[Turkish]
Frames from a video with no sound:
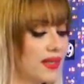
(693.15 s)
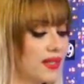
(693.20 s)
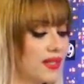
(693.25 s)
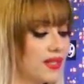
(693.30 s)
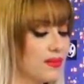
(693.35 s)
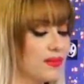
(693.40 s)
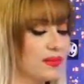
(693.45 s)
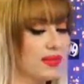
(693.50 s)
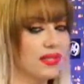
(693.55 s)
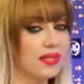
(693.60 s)

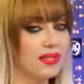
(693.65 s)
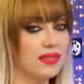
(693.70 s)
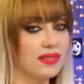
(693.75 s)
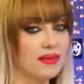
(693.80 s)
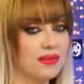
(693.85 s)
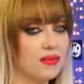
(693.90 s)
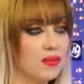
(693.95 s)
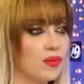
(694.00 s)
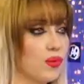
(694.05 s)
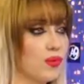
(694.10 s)
Şimdi
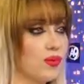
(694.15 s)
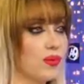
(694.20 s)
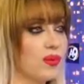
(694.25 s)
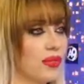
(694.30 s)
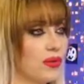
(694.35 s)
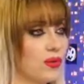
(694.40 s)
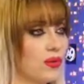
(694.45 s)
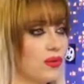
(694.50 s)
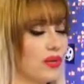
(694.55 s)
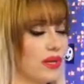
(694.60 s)
e, çok
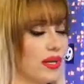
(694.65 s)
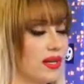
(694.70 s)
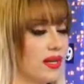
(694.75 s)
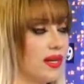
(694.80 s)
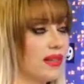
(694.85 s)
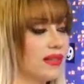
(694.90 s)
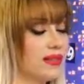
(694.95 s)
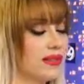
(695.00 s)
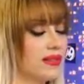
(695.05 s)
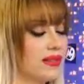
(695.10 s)
basit olarak
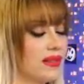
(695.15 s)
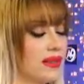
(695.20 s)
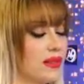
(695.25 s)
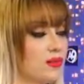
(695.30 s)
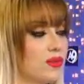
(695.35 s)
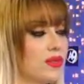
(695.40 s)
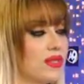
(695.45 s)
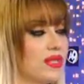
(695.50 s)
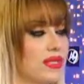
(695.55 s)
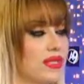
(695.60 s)

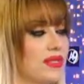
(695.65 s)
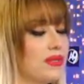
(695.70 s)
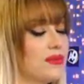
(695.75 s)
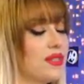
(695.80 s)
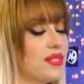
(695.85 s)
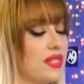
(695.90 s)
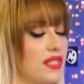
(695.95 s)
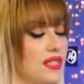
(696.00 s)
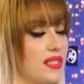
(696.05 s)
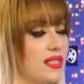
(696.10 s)
anlatılan bu
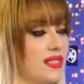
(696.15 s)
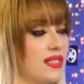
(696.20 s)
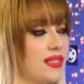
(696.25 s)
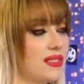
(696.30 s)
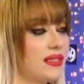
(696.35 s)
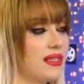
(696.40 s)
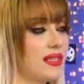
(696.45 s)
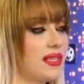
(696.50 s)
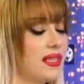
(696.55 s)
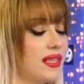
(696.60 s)
sistemin
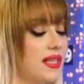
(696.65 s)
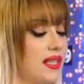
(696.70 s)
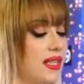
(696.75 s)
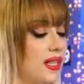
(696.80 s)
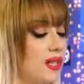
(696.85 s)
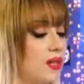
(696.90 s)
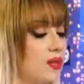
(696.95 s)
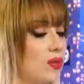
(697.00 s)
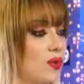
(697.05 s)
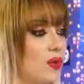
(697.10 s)
içerisinde
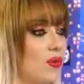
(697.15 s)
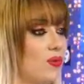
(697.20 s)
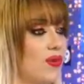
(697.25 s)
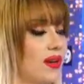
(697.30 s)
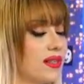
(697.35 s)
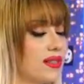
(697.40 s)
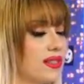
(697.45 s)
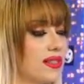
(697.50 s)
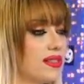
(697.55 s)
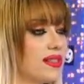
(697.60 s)
çok
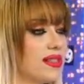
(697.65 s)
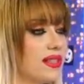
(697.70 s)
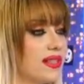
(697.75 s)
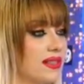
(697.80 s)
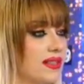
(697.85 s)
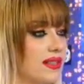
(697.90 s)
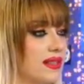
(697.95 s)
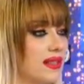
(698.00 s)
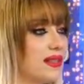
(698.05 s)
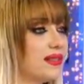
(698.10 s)
fazla
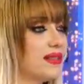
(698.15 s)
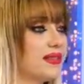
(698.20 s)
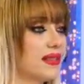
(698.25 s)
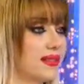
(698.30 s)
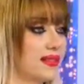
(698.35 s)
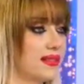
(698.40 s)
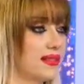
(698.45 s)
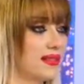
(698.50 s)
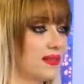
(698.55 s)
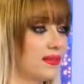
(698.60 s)
sayıda
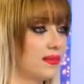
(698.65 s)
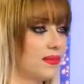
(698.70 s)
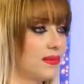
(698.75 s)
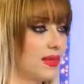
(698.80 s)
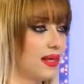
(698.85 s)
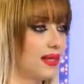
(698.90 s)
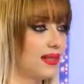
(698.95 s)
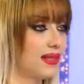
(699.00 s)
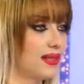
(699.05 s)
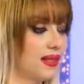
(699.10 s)
atık
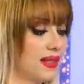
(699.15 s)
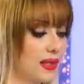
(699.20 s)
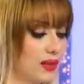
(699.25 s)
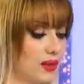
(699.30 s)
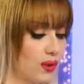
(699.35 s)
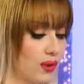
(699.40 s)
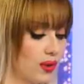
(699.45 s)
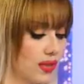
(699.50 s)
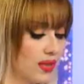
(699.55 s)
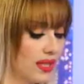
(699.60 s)
meydana
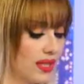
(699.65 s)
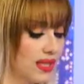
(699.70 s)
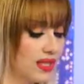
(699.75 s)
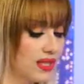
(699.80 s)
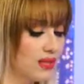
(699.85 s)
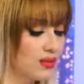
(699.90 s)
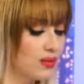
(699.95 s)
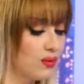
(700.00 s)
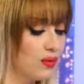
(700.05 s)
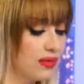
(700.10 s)
geliyor.
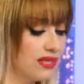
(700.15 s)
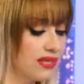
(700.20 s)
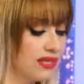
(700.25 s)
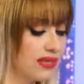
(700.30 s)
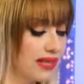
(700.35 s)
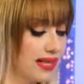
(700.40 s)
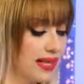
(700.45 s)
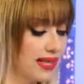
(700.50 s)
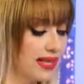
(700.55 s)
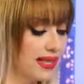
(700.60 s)
Şimdi bu
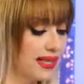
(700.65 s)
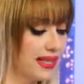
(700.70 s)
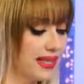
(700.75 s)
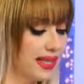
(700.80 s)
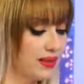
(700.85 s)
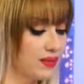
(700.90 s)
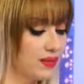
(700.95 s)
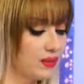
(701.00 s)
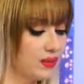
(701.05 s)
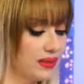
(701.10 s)
atıklar
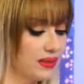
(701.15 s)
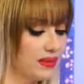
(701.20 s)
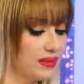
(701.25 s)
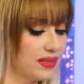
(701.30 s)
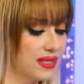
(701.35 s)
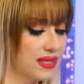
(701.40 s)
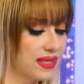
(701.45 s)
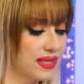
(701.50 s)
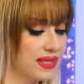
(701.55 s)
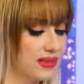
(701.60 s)
neler? Bunları bir
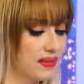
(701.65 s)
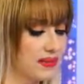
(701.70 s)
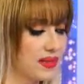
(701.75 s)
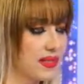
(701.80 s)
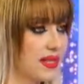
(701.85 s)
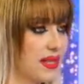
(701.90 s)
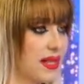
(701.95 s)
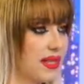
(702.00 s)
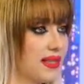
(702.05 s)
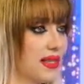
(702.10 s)
sayalım.
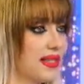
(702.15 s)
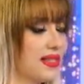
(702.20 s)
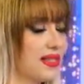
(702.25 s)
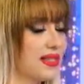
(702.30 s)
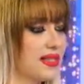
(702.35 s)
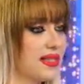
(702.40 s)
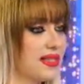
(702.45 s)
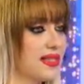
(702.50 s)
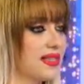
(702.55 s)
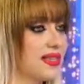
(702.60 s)
Sağlığa,
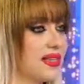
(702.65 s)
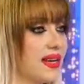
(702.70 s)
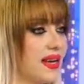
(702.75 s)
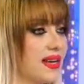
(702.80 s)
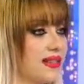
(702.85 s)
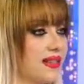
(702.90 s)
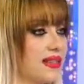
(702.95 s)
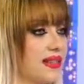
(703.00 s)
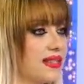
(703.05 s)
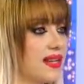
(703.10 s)
insanın
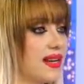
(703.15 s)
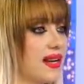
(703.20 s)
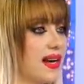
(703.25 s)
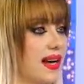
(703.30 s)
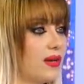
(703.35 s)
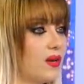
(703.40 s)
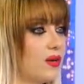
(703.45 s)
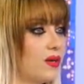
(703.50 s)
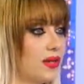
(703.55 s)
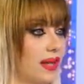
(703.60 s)
sağlığına
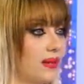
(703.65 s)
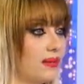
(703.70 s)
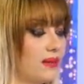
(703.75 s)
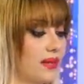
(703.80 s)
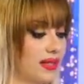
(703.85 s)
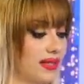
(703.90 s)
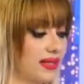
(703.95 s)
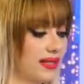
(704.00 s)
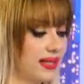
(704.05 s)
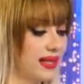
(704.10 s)
zararlı olan
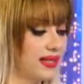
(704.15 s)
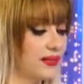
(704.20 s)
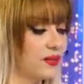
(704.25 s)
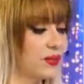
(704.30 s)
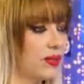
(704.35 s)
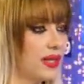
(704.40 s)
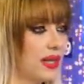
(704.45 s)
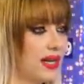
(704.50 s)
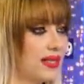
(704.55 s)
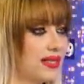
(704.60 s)
maddeler,
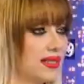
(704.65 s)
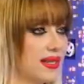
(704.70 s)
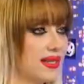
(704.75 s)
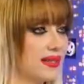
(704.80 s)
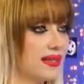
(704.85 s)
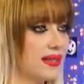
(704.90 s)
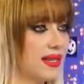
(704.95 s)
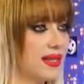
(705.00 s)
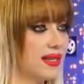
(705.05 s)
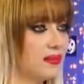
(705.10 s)
nükleer
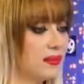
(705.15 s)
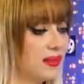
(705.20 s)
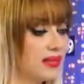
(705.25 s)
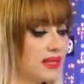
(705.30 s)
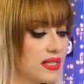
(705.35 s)
santraller.